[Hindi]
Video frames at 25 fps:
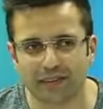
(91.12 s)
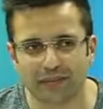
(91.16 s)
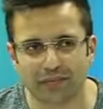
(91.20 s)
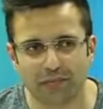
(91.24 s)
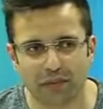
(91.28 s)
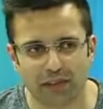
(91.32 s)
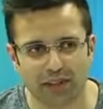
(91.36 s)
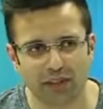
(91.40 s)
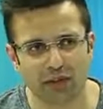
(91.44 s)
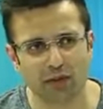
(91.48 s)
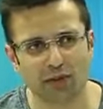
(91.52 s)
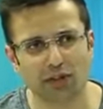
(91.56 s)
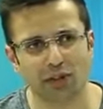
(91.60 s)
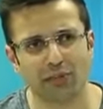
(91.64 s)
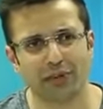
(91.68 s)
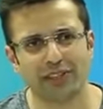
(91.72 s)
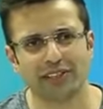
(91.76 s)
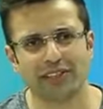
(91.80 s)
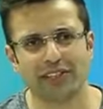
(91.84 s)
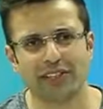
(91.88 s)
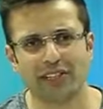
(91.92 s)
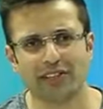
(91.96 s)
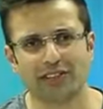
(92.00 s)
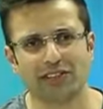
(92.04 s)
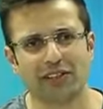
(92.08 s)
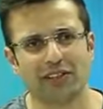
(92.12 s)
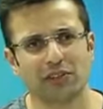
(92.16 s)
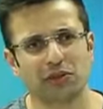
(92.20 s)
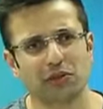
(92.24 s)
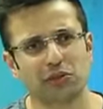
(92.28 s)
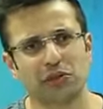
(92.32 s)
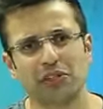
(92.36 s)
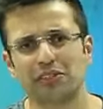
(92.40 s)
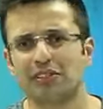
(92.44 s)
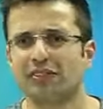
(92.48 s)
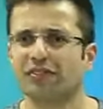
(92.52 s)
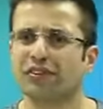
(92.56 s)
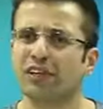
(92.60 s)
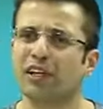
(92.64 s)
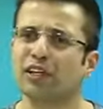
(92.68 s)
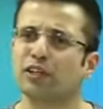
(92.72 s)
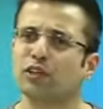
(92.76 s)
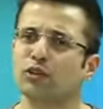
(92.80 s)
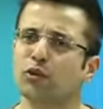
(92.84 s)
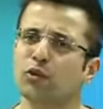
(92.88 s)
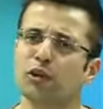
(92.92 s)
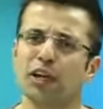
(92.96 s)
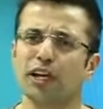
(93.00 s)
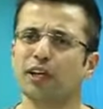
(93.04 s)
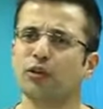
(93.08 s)
मदर को जब ऐसे टच करते हो तो ऐसी फीलिंग
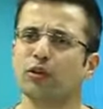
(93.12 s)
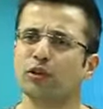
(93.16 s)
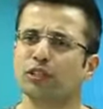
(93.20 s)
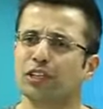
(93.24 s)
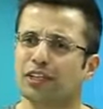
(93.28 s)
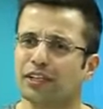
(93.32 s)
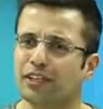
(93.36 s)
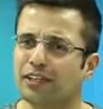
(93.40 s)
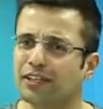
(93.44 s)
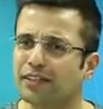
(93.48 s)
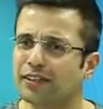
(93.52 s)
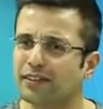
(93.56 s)
क्यों नहीं होती